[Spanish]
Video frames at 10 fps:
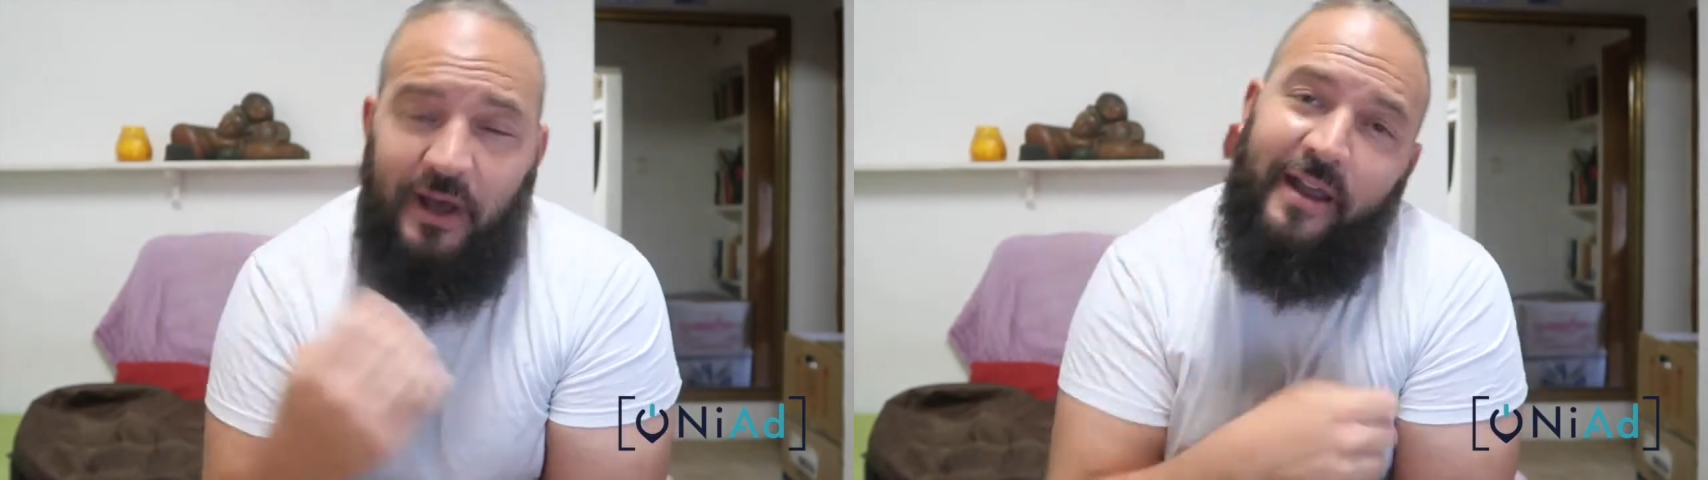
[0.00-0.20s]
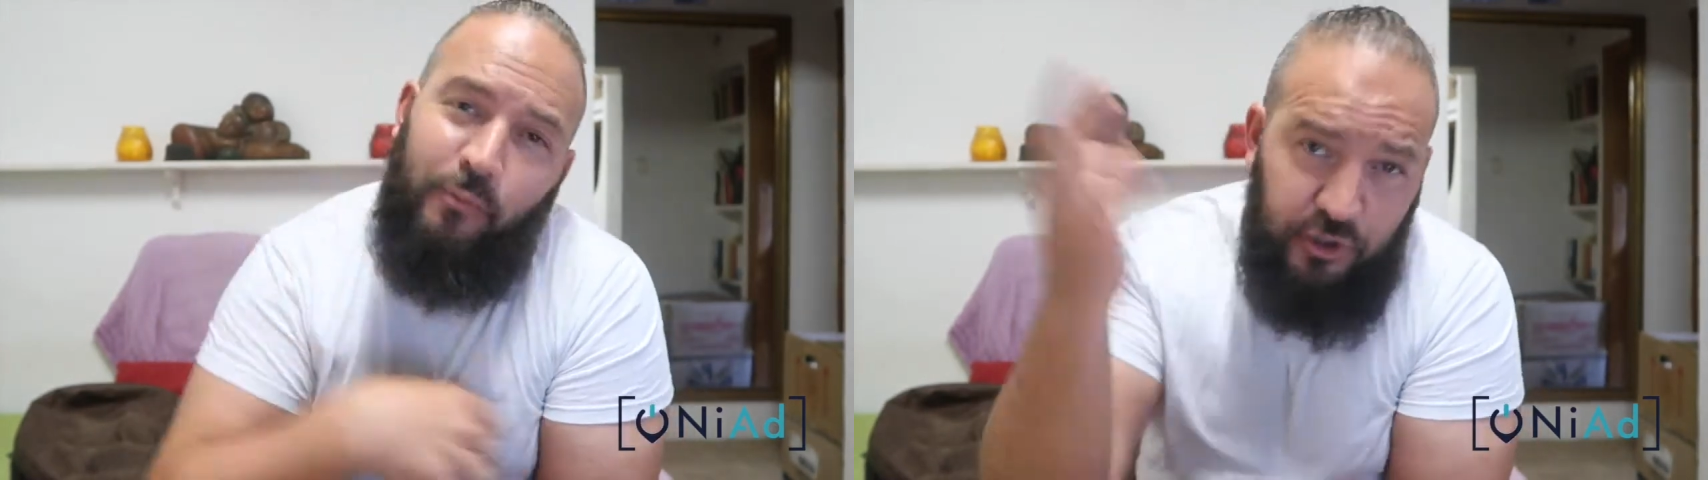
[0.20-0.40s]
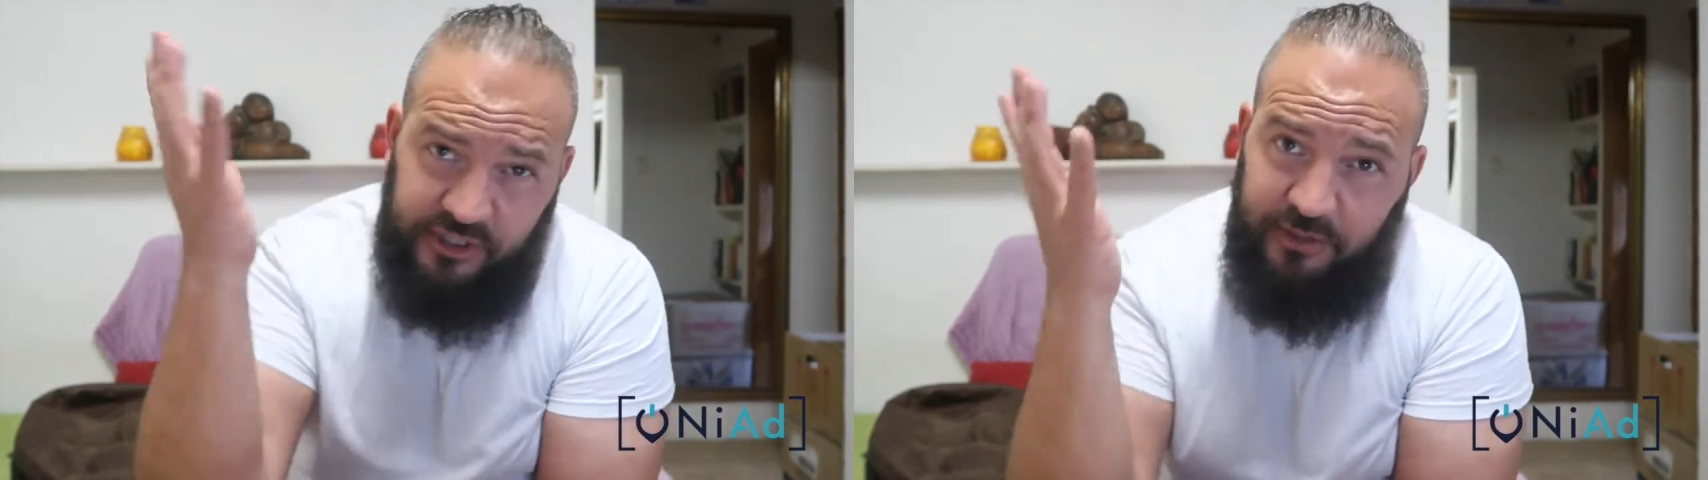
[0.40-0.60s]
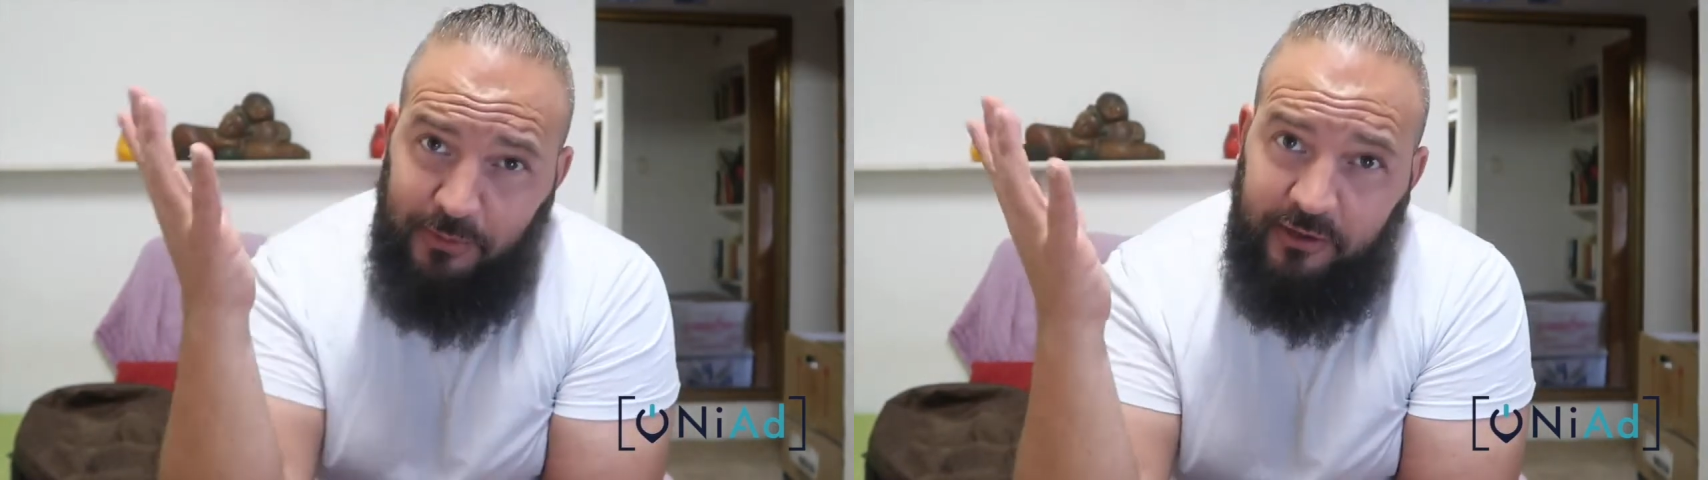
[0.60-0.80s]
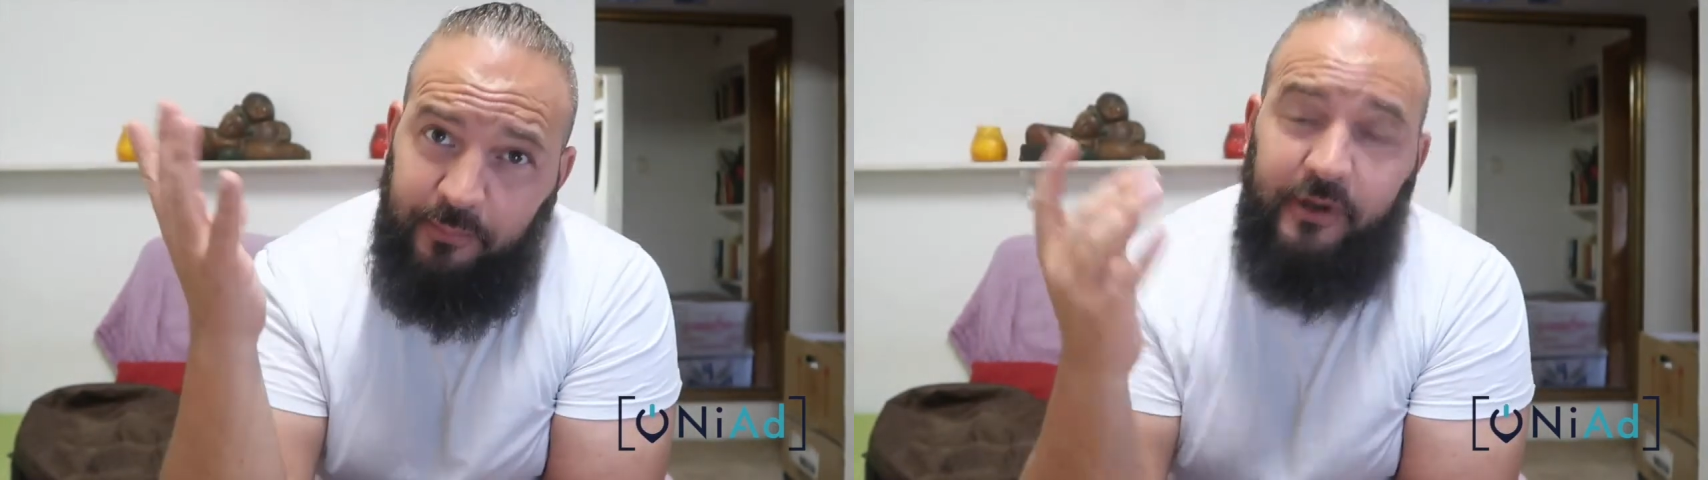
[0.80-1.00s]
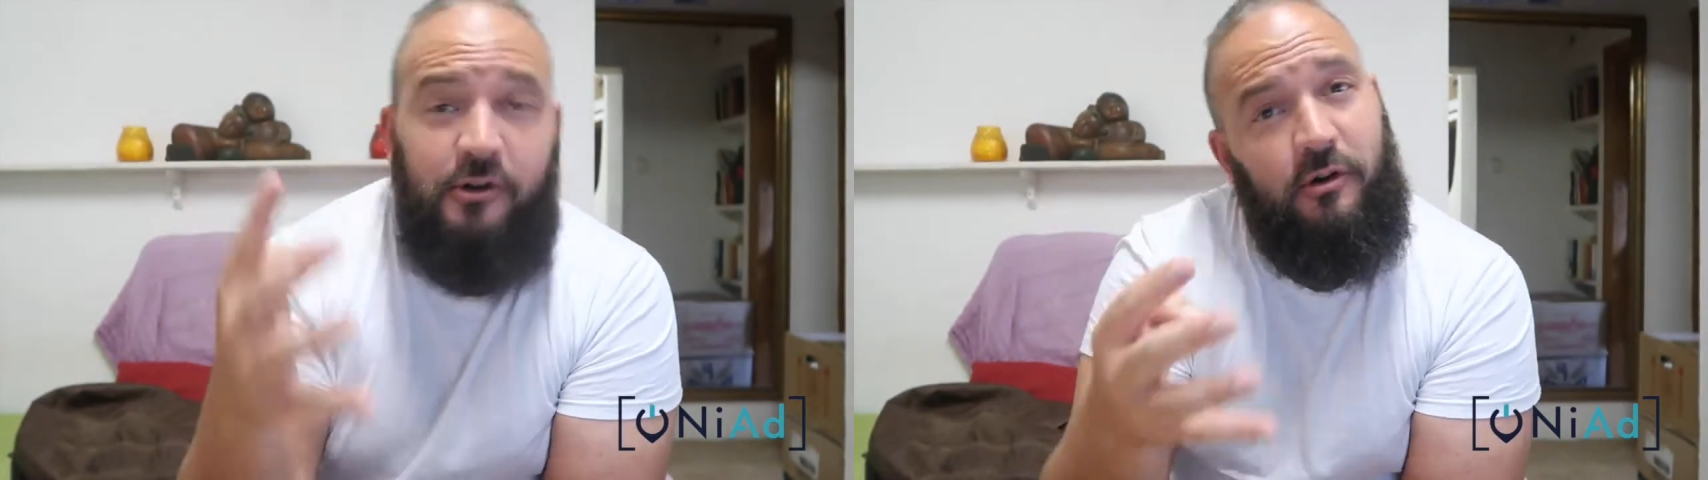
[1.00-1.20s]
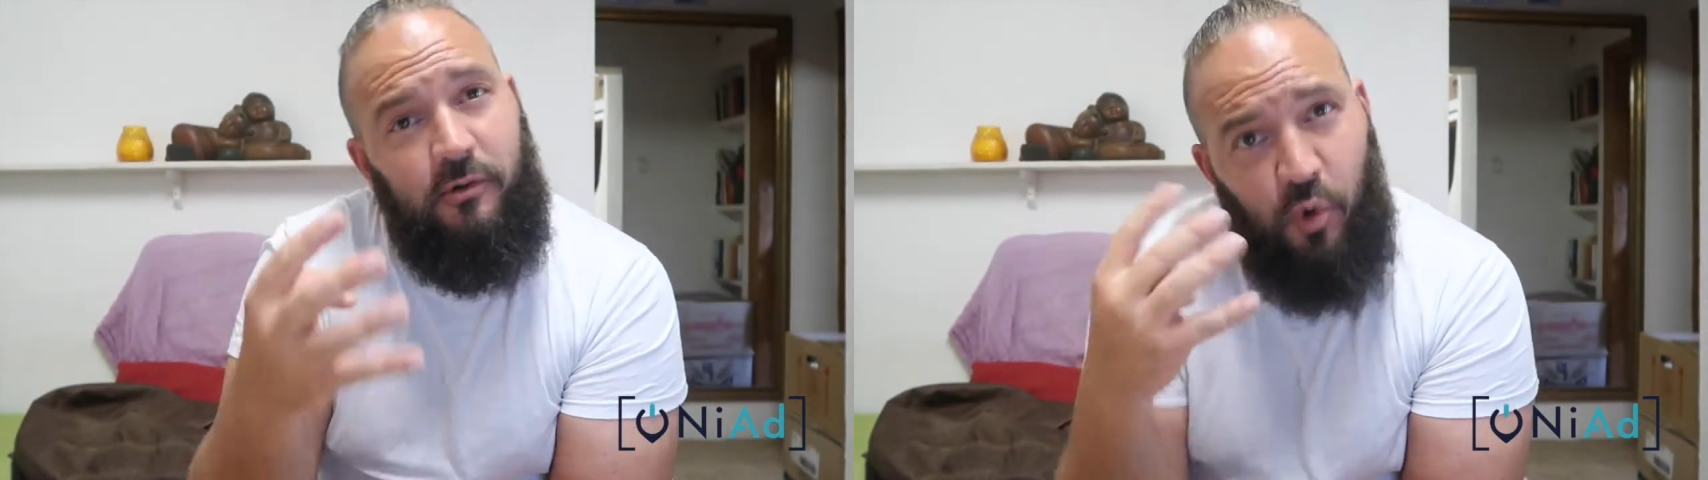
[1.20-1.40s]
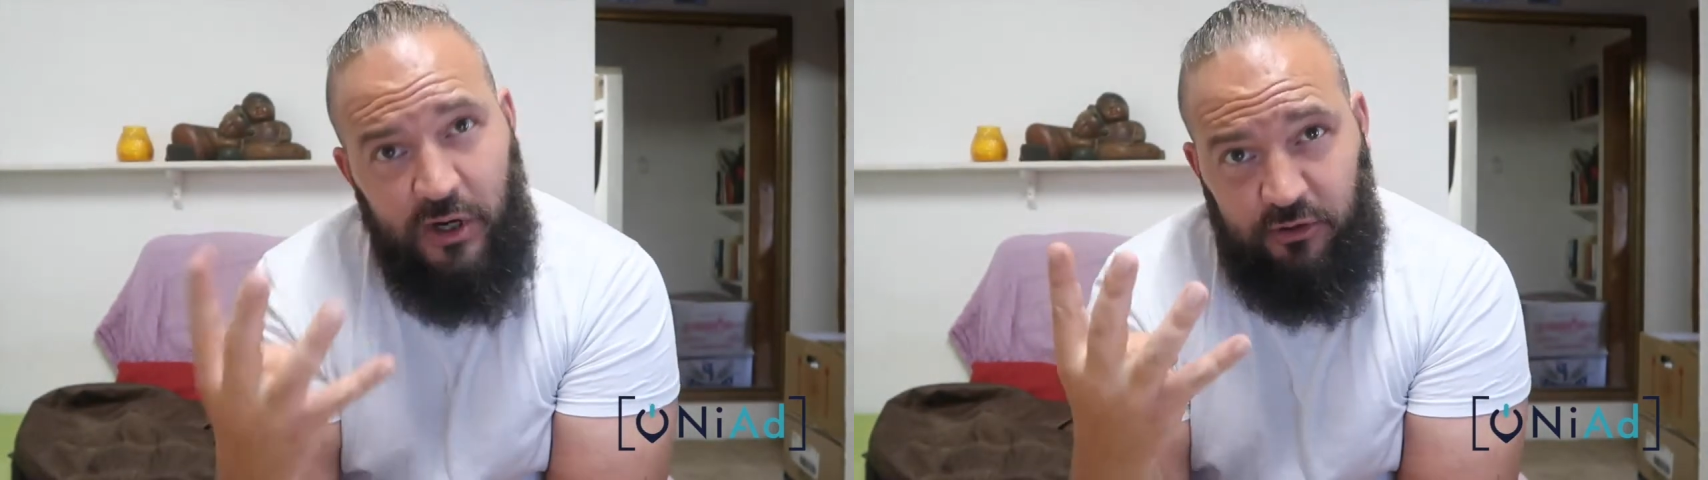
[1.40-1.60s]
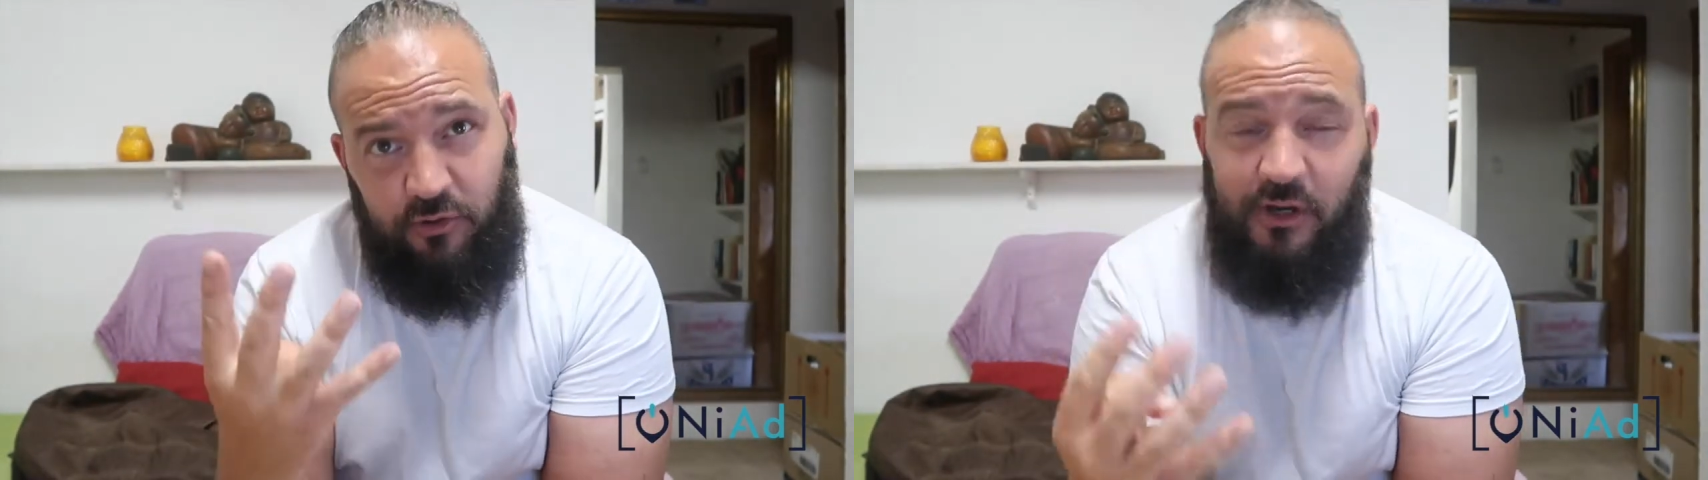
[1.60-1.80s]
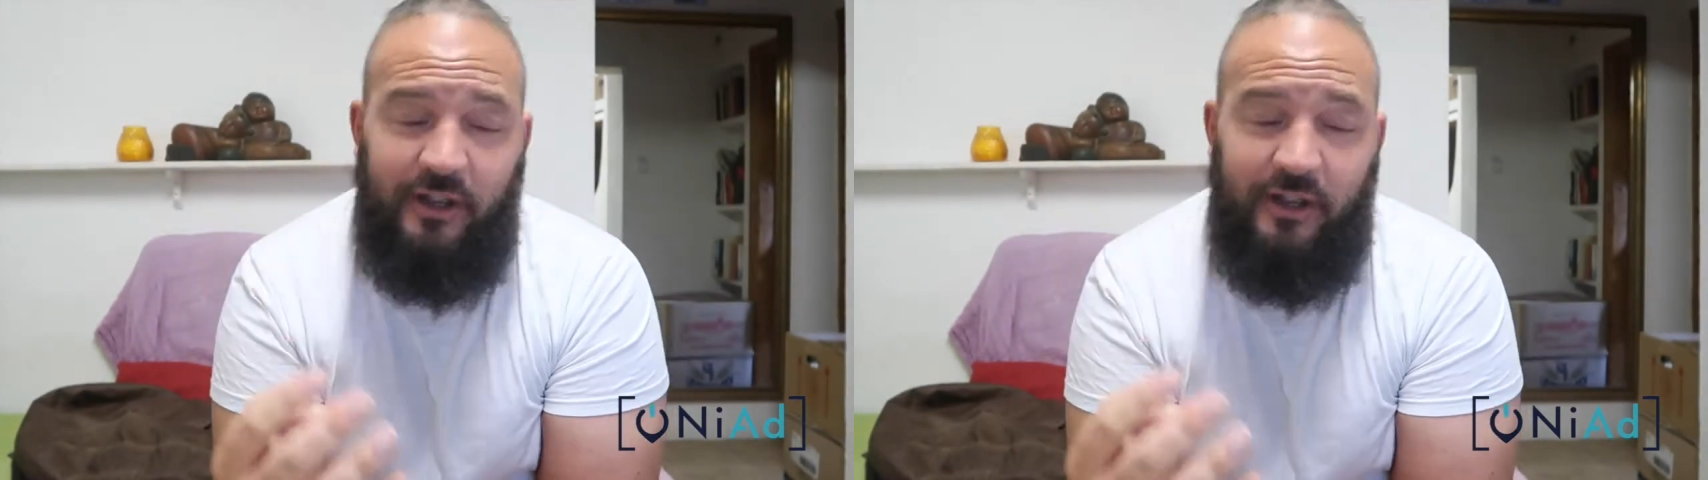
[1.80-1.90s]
Hay muchísimas, pero cuatro.